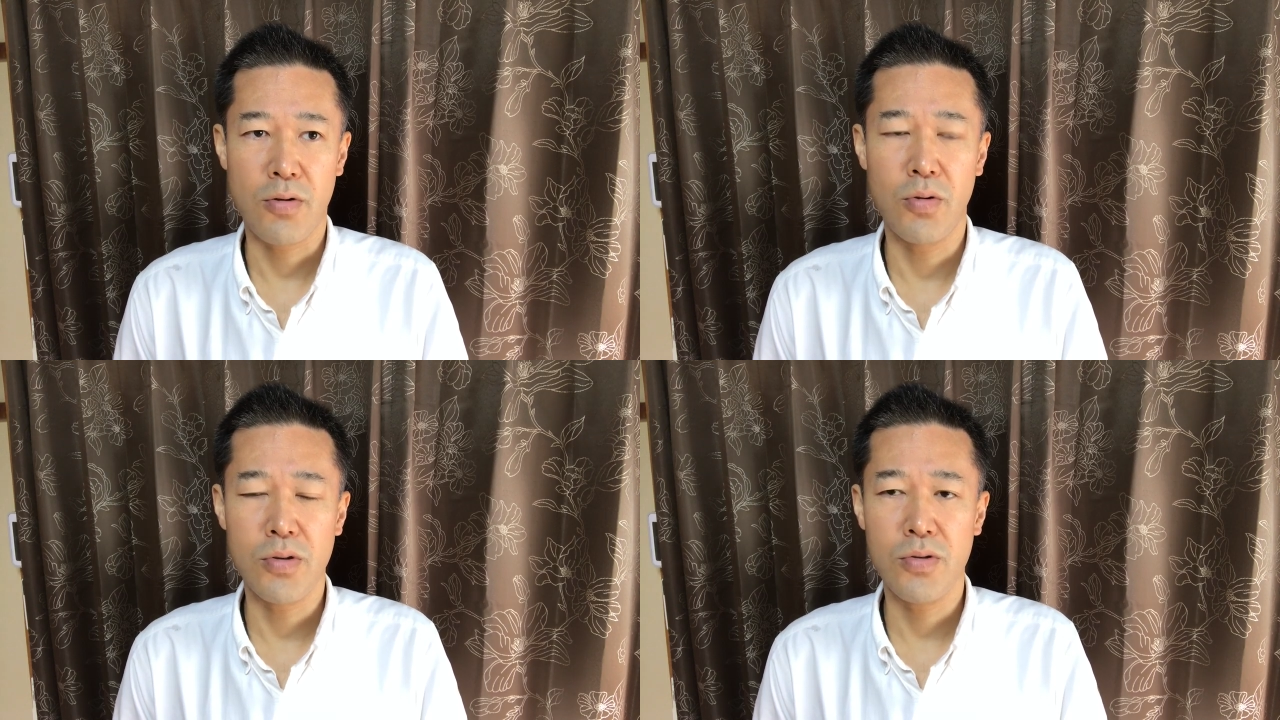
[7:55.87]

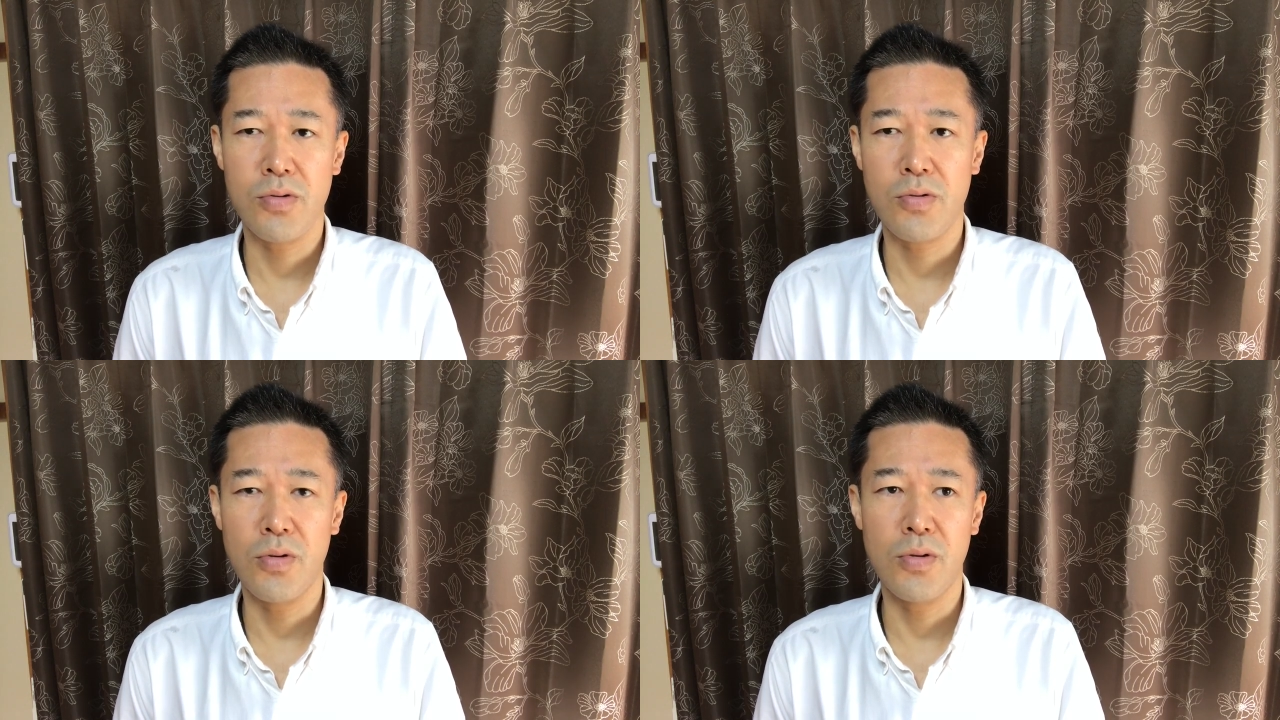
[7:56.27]

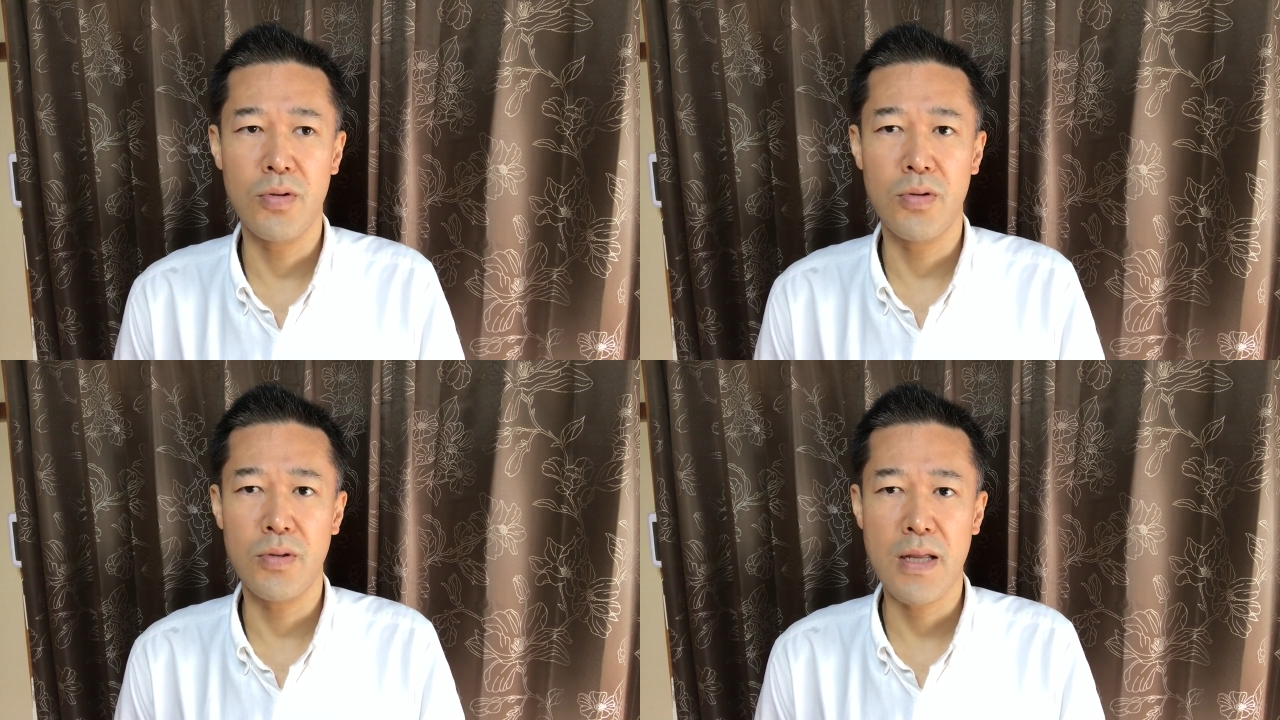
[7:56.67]

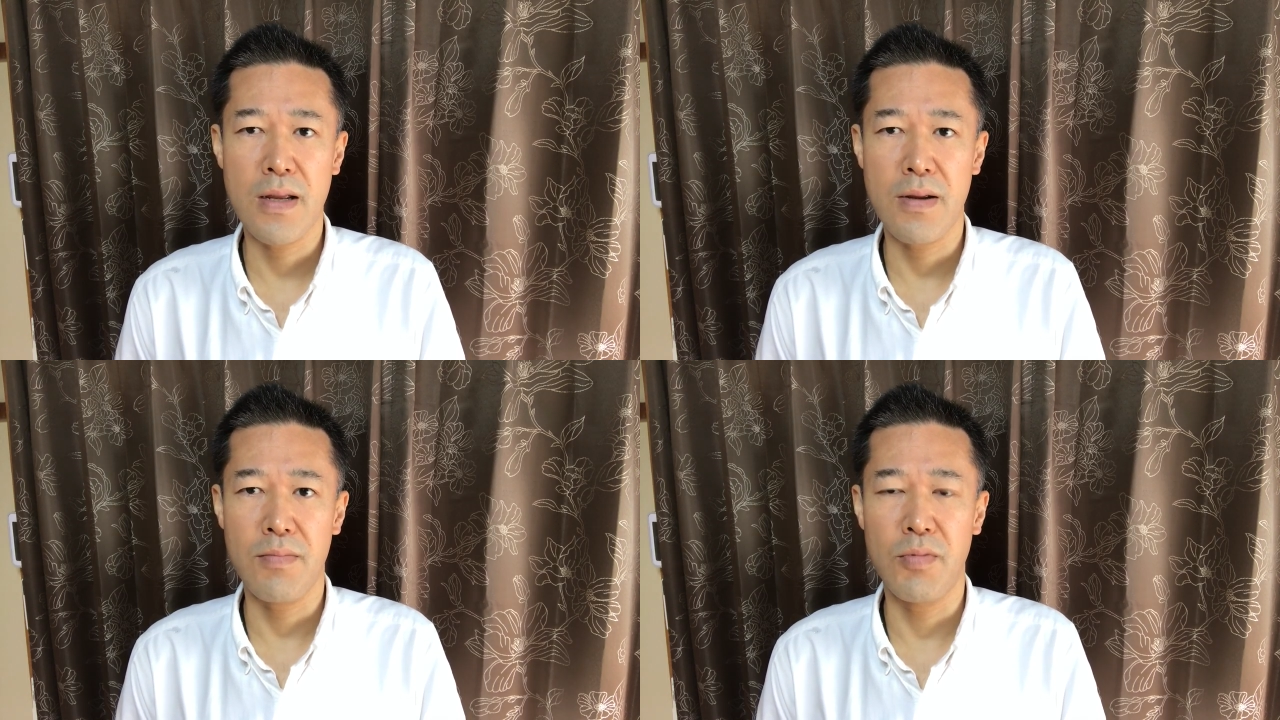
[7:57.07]
55
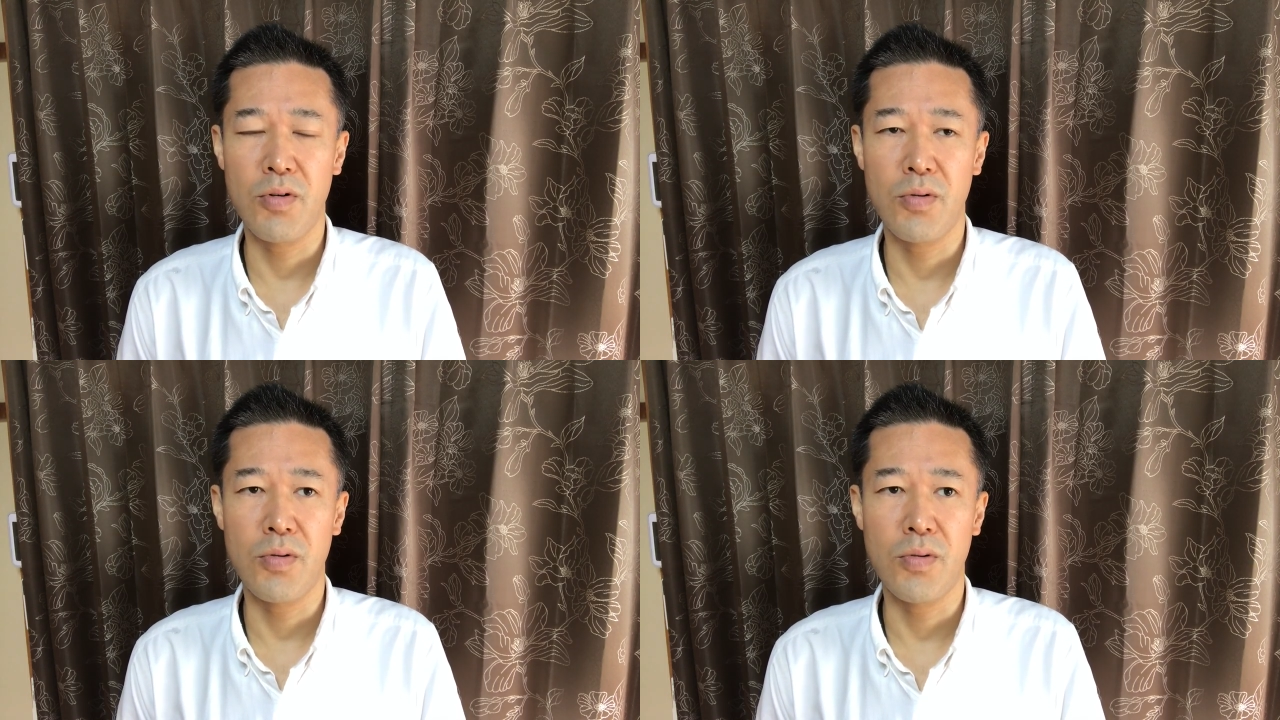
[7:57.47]
で
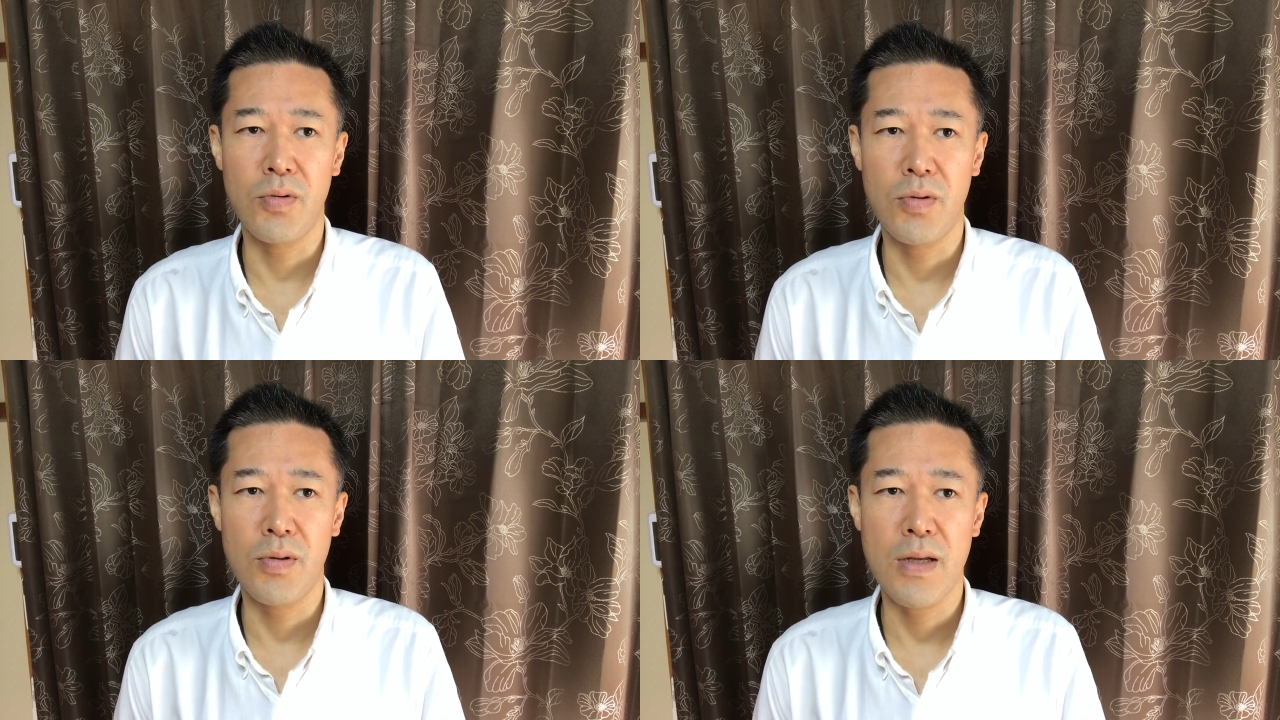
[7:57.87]

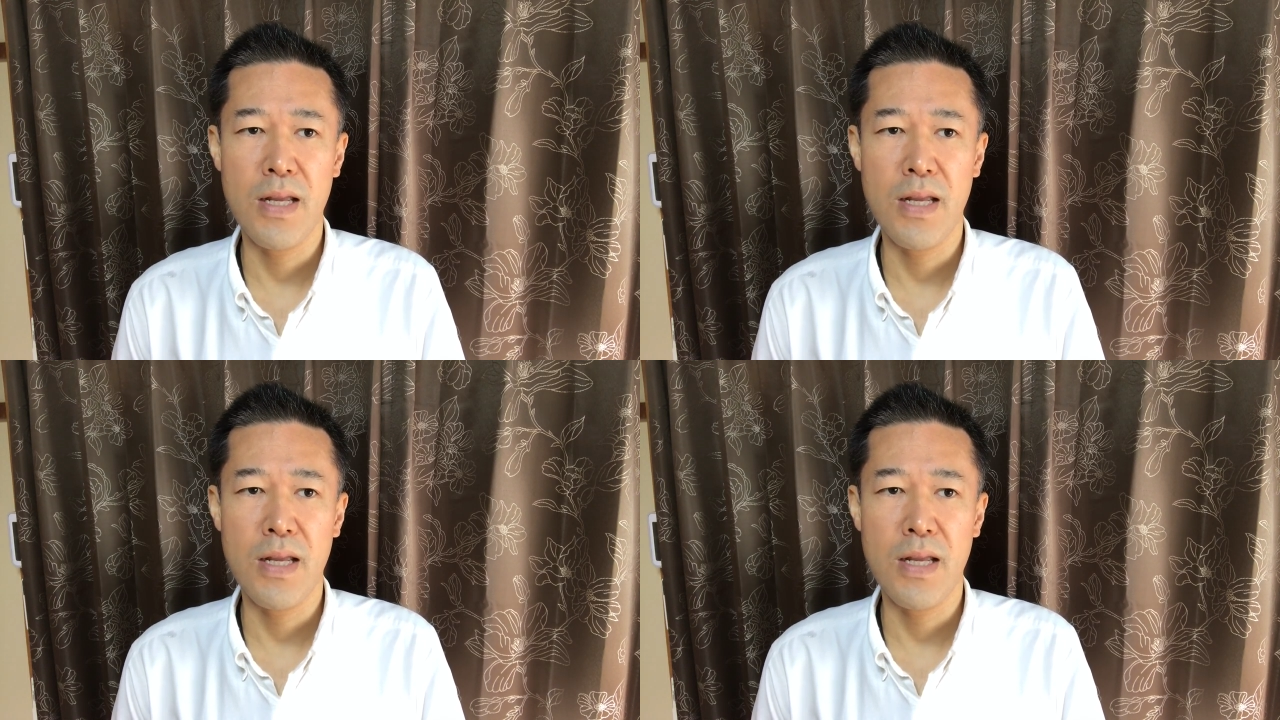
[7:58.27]
も